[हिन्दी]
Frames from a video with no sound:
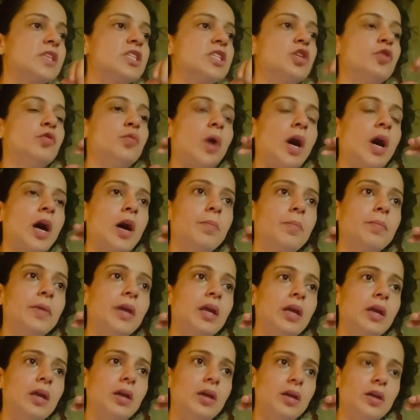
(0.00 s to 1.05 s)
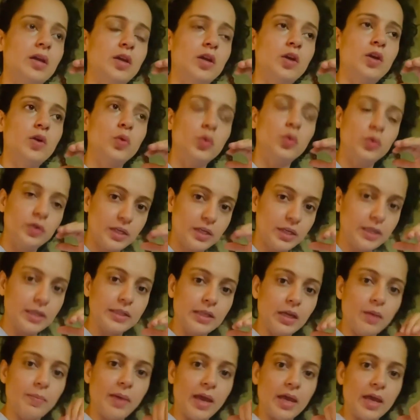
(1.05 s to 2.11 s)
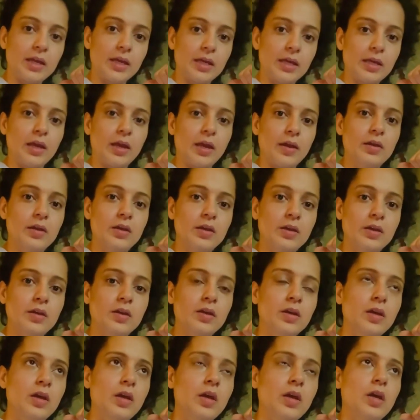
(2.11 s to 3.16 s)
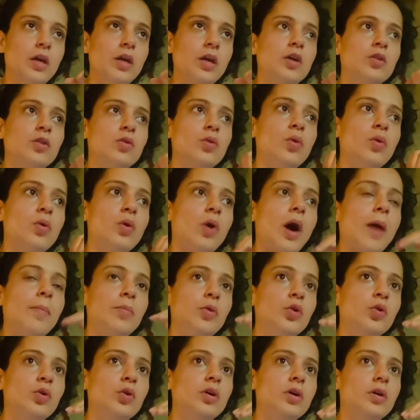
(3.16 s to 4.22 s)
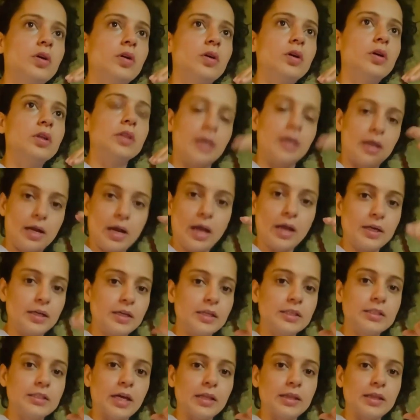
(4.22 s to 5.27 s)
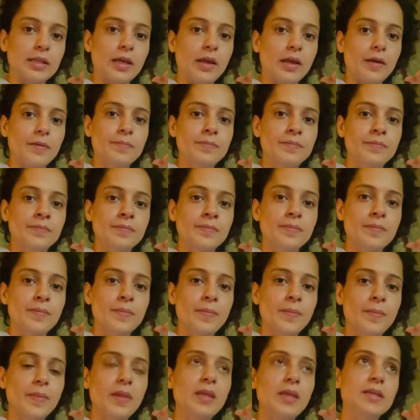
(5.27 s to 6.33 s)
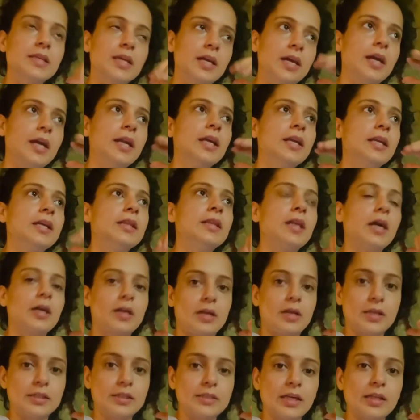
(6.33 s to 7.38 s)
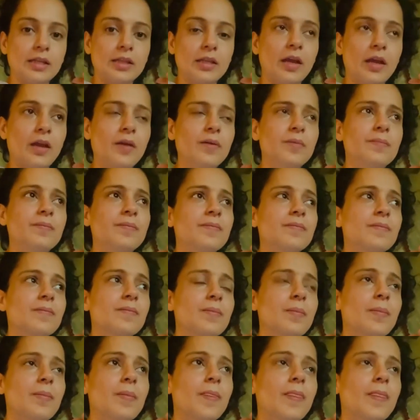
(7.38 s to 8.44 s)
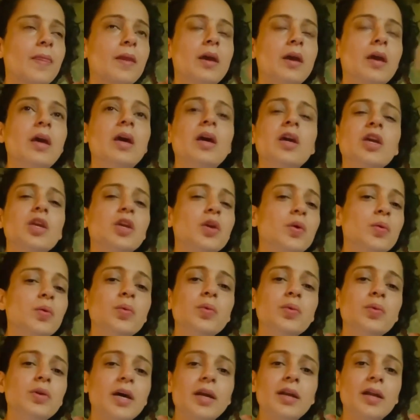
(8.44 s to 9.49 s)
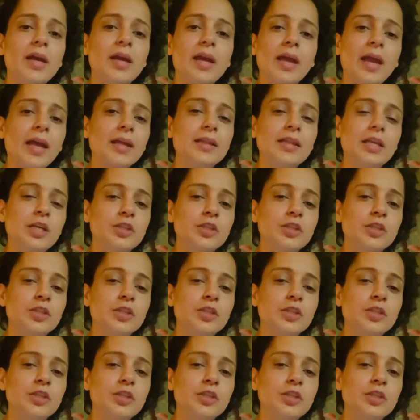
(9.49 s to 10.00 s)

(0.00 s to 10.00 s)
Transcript: जो वहाँ पे खून की नदियाँ बह रही है तो आप लोग धरना करना चाहते हैं इसकी कड़ी निंदा करना चाहते हैं क्यों डर गए हैं